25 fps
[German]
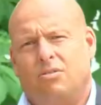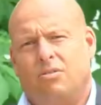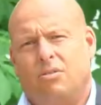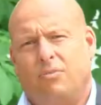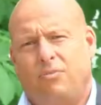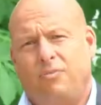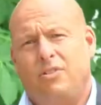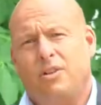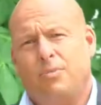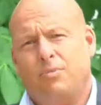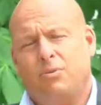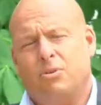
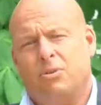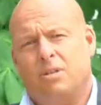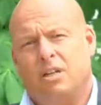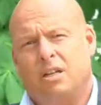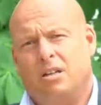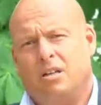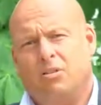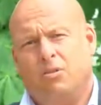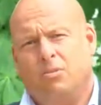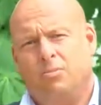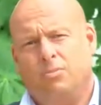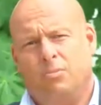um, 4,
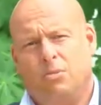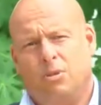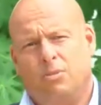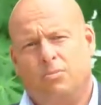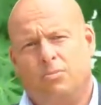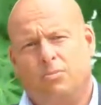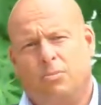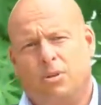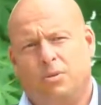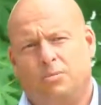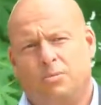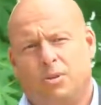äh, um,
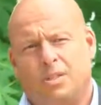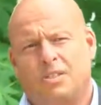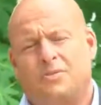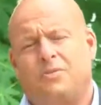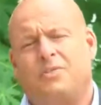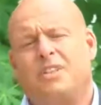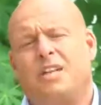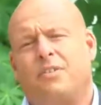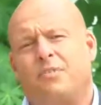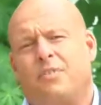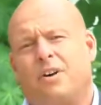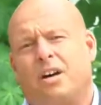um, um das
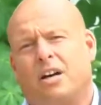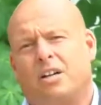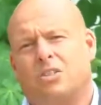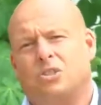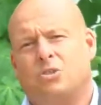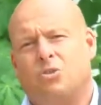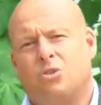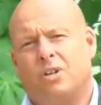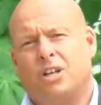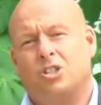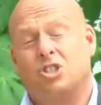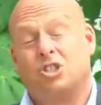Vierfache
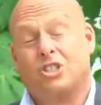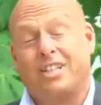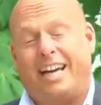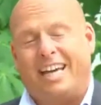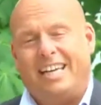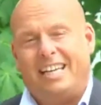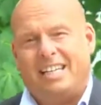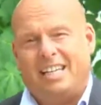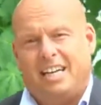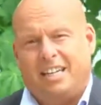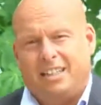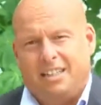circa
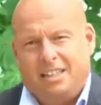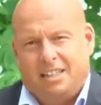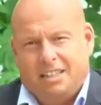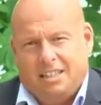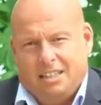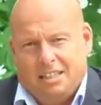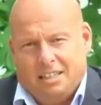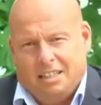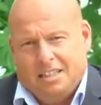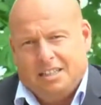steigern,